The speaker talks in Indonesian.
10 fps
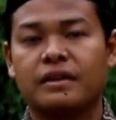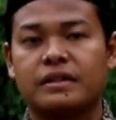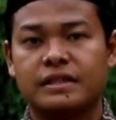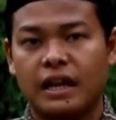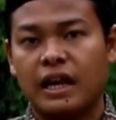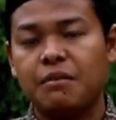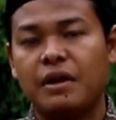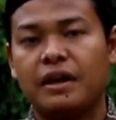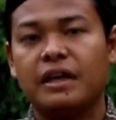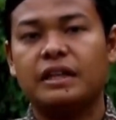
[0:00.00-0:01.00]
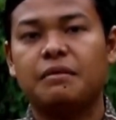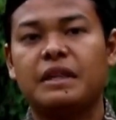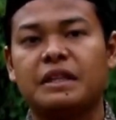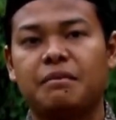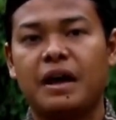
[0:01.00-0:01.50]
Silakan bagi
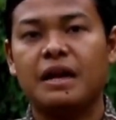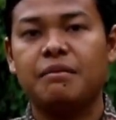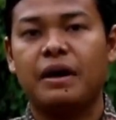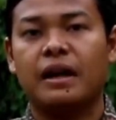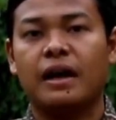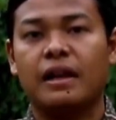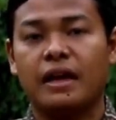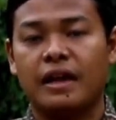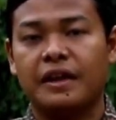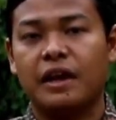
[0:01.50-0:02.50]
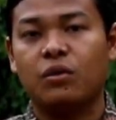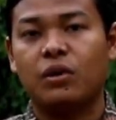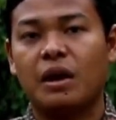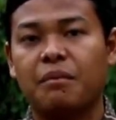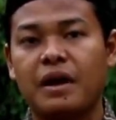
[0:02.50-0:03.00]
teman-teman barangkali ada yang
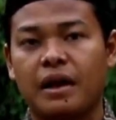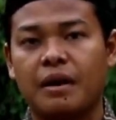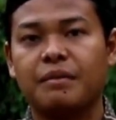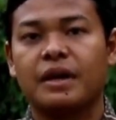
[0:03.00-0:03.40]
kurang paham